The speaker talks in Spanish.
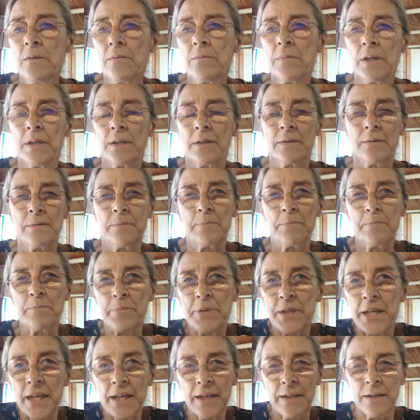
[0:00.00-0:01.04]
em,
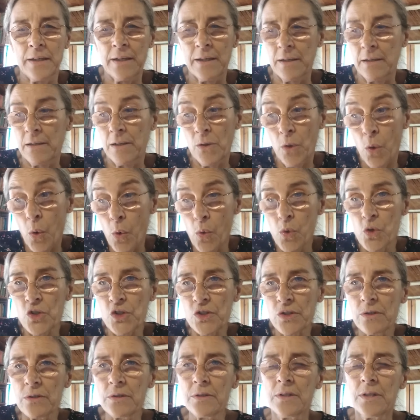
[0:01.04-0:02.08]
viene
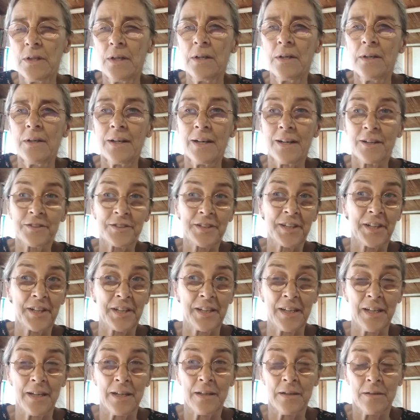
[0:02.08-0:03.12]
justo a
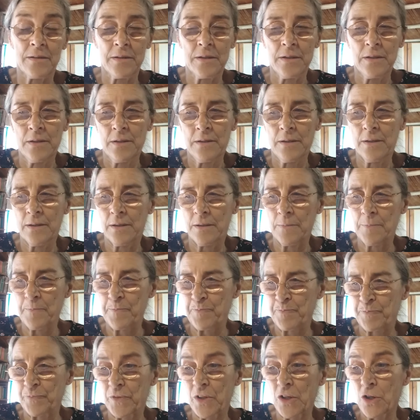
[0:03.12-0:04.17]
hacer que
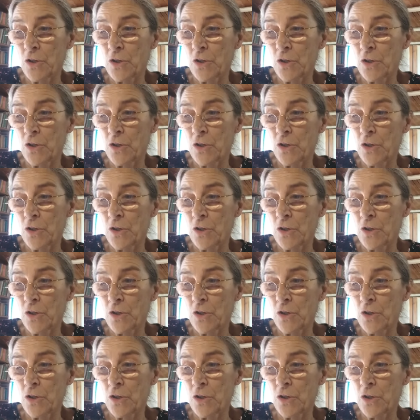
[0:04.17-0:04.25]
em,